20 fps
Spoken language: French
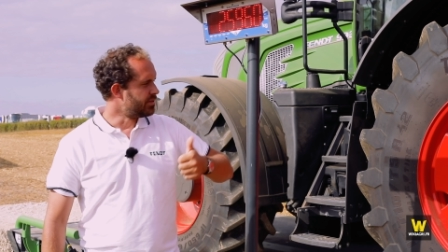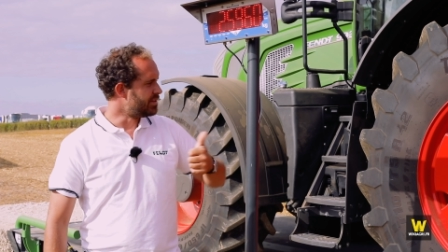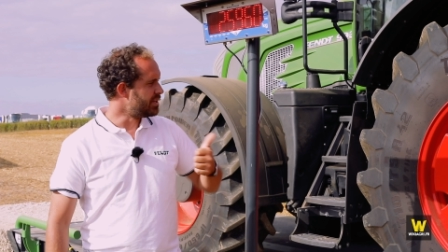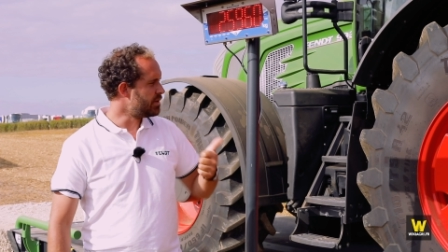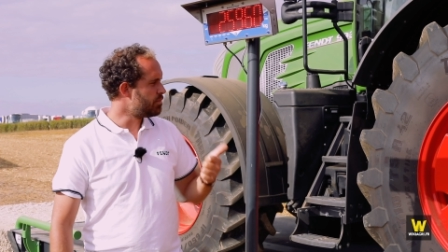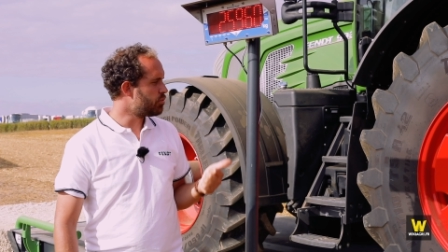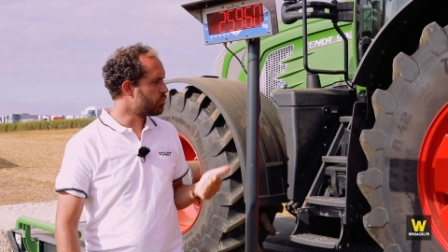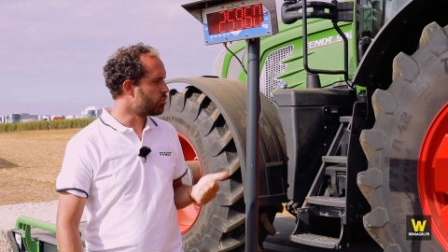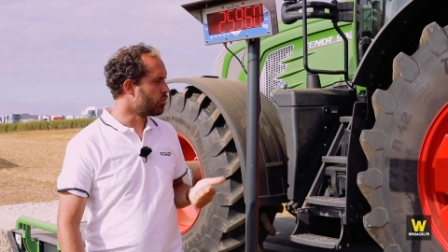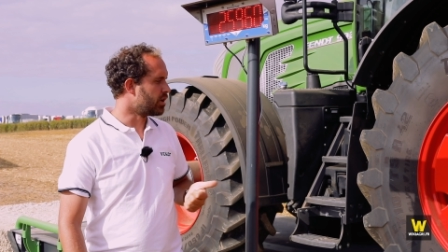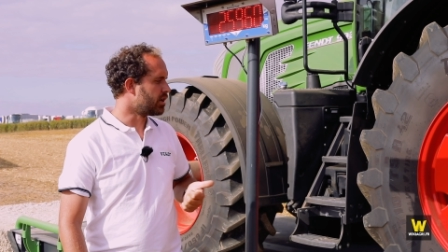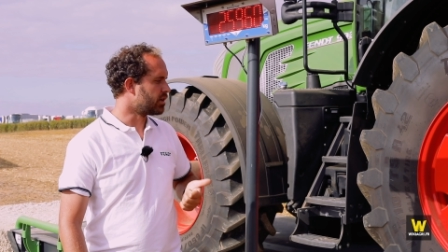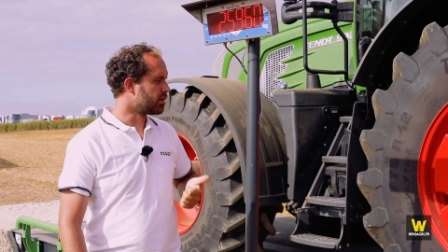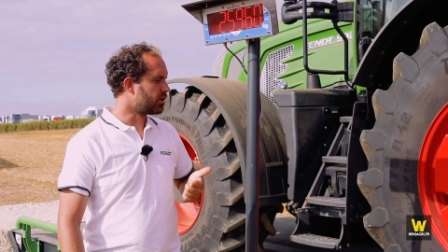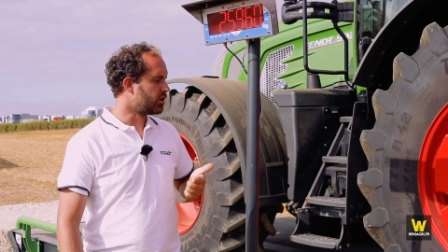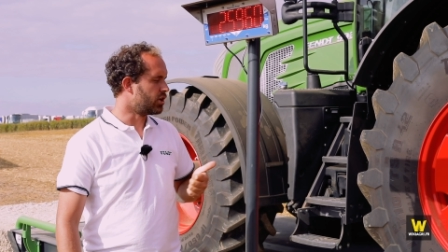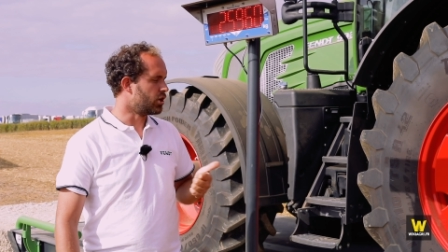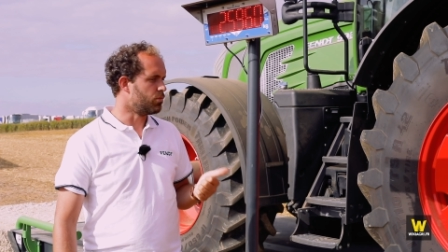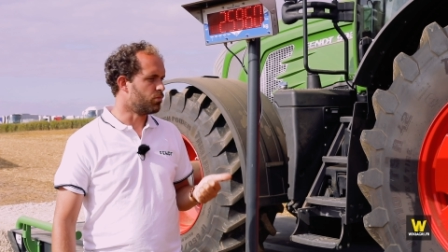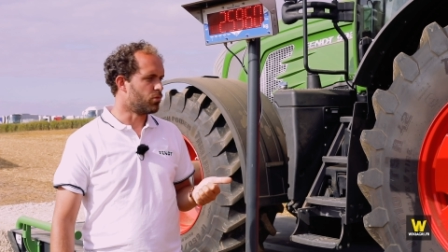des
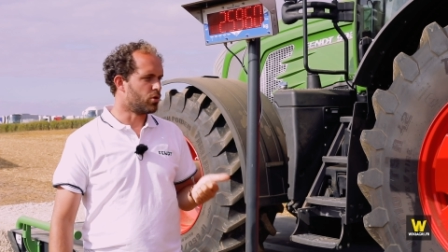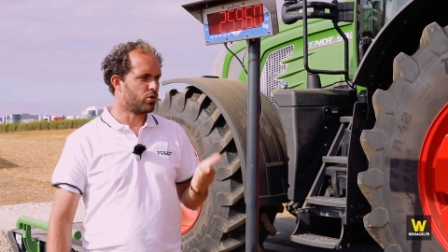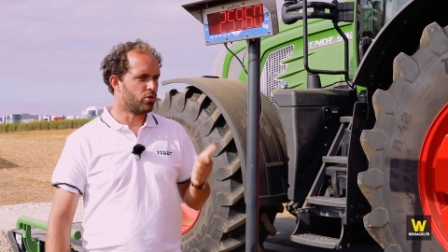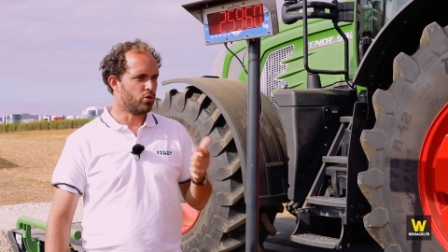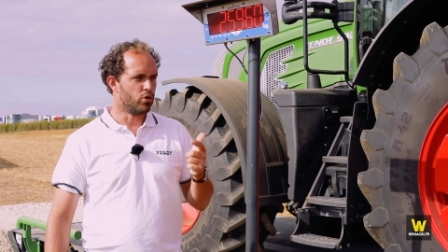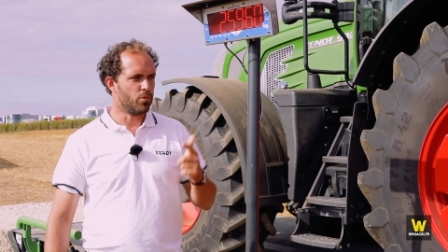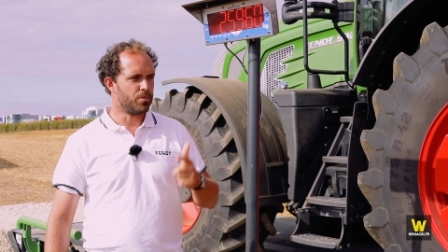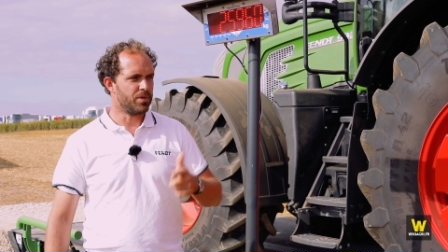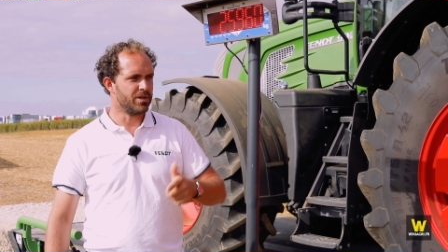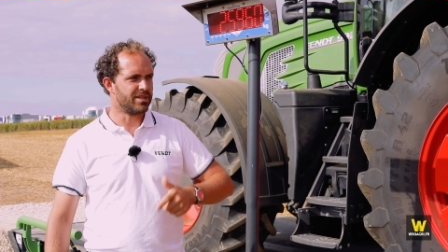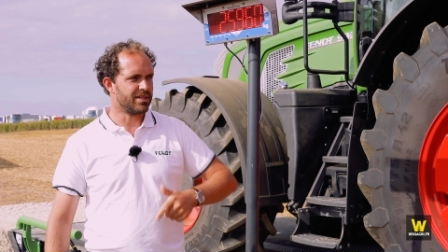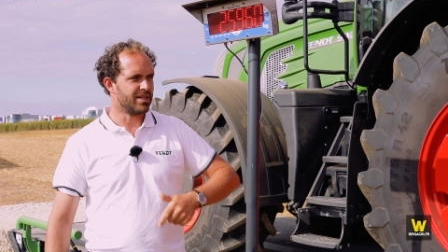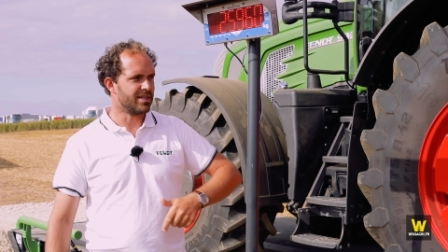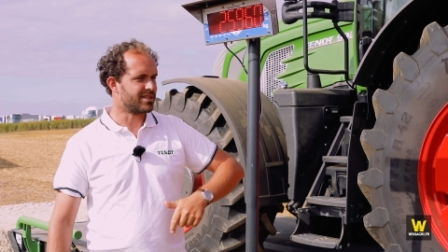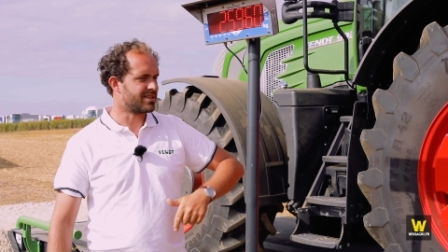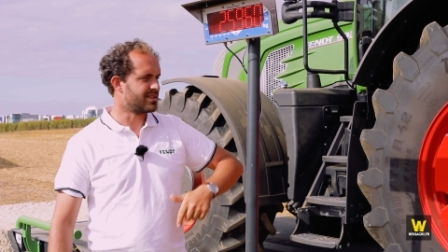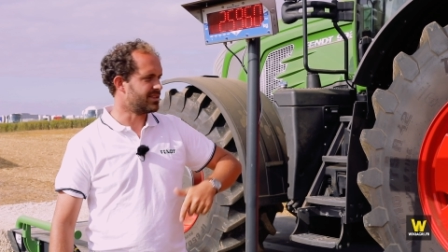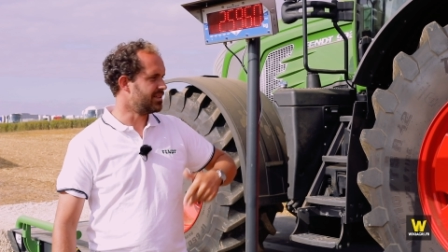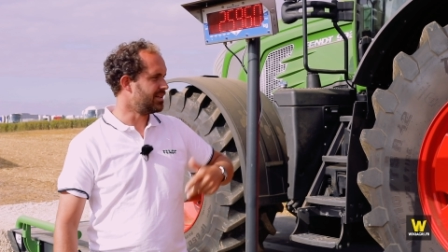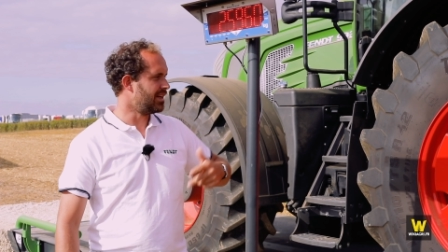points comme le
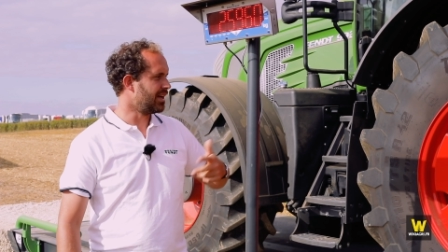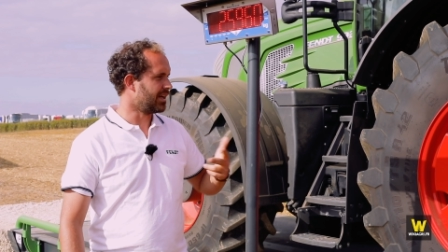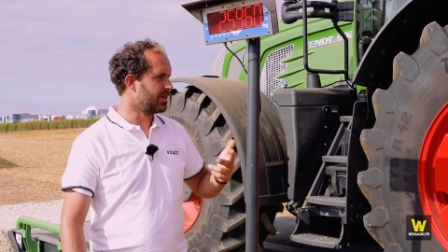PTAC,